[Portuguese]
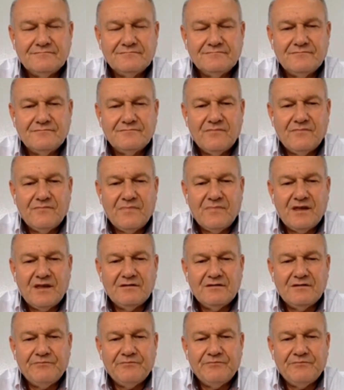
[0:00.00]
Oh,
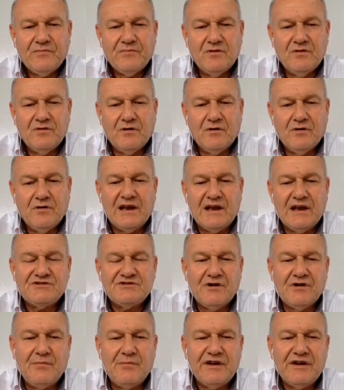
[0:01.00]
cadê o Vladimir?
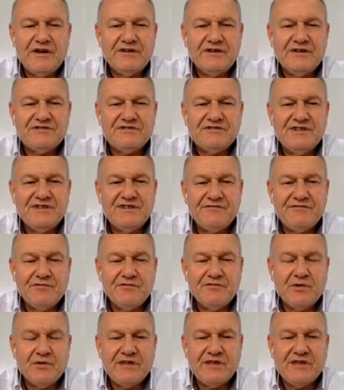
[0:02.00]
Olha, João, a maioria ah. desses
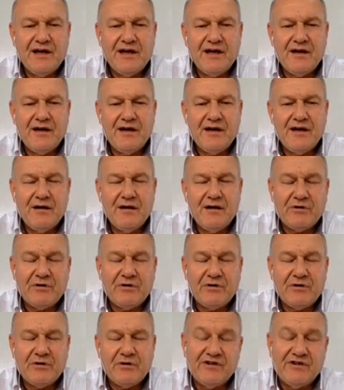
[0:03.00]
navios vão ter a,
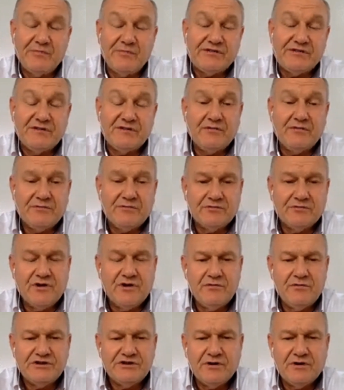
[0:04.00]
provavelmente.
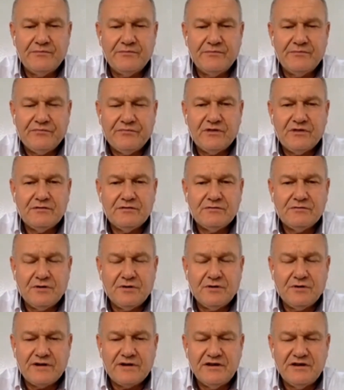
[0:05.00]
Oi, João.
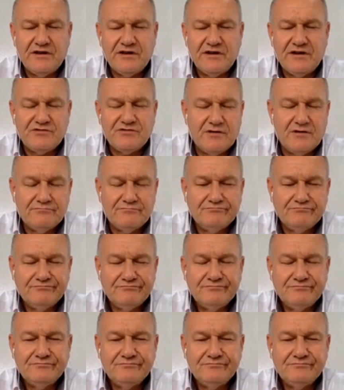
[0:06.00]
Sim. Estou aqui, João.